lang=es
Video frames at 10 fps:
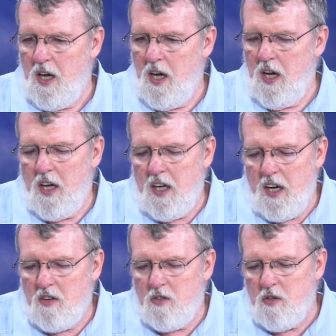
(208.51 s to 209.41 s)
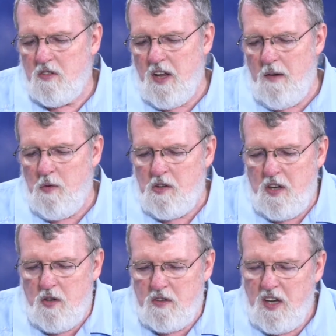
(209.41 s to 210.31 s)
E, en esto estamos.
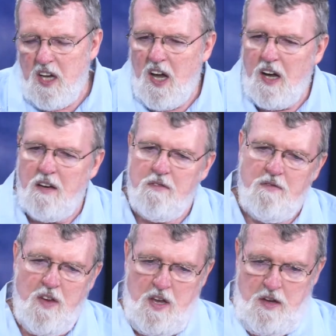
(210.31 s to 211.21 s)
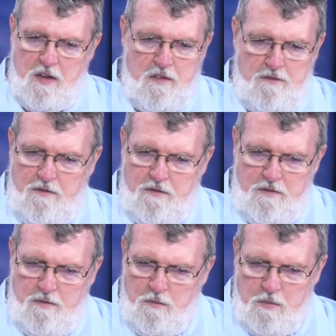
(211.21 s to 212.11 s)
Los que llegan
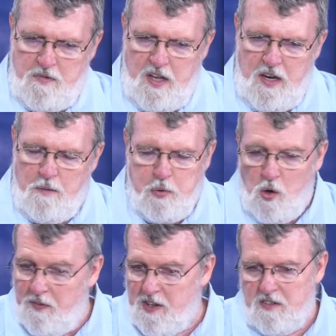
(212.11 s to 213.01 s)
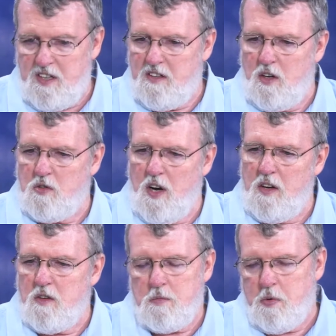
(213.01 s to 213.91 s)
tienen por lo menos 18
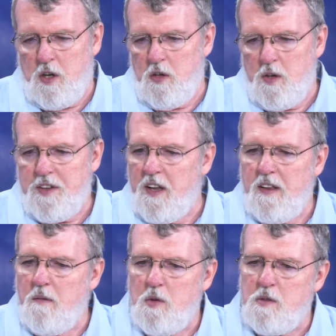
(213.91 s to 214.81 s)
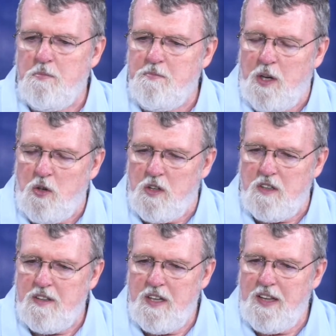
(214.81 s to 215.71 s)
años, porque no atendemos
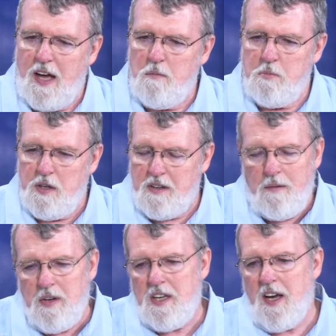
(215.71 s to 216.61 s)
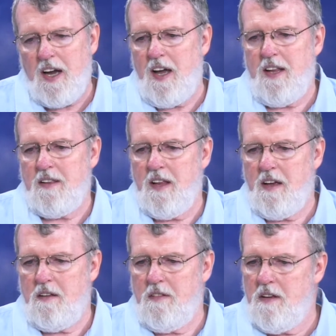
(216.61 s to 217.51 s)
menores de edad, pero también llega
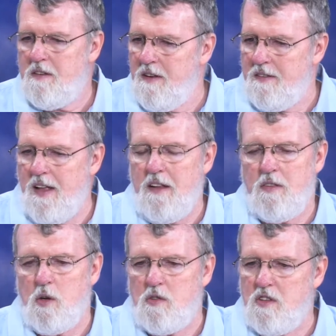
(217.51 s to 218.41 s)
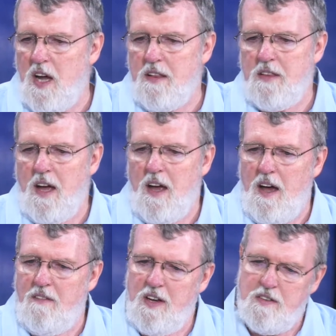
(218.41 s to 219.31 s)
gente de 70, 80,
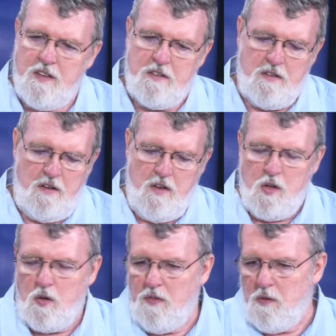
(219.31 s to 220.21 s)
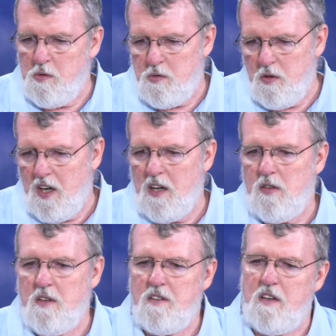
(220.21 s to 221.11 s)
a veces tuvimos un
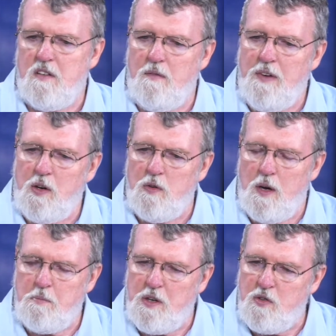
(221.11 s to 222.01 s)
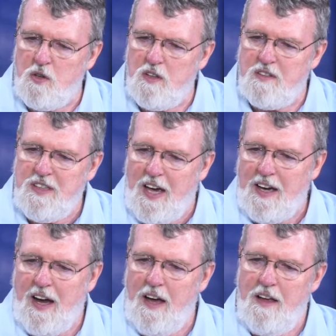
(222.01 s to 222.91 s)
caso esta semana, una persona
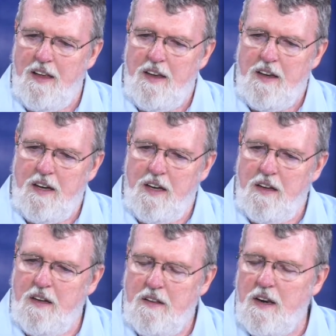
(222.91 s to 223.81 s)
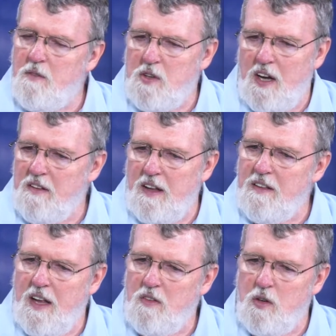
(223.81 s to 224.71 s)
ciega, y, y tenemos que
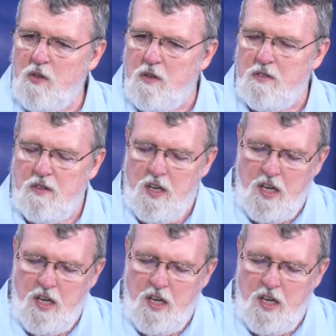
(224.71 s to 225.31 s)
atender a todos.